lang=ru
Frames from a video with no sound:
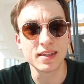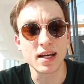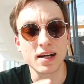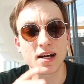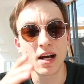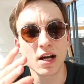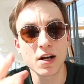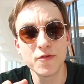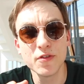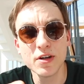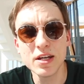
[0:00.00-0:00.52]
так
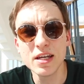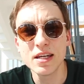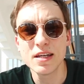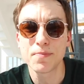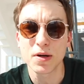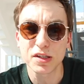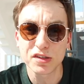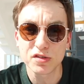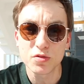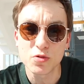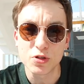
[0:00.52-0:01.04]
как вы,
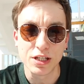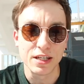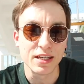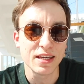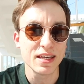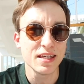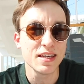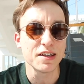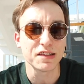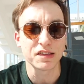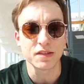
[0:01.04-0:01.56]
по сути,
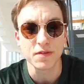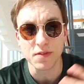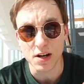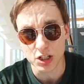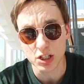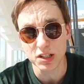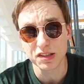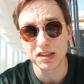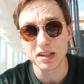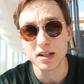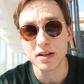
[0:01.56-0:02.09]
и есть
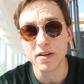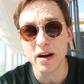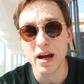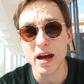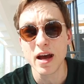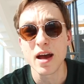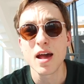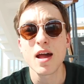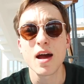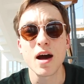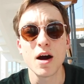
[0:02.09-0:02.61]
ваша
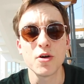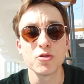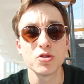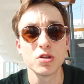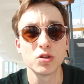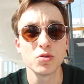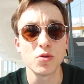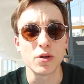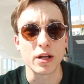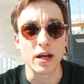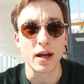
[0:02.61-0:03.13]
целевая
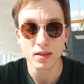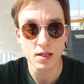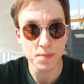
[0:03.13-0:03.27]
аудитория.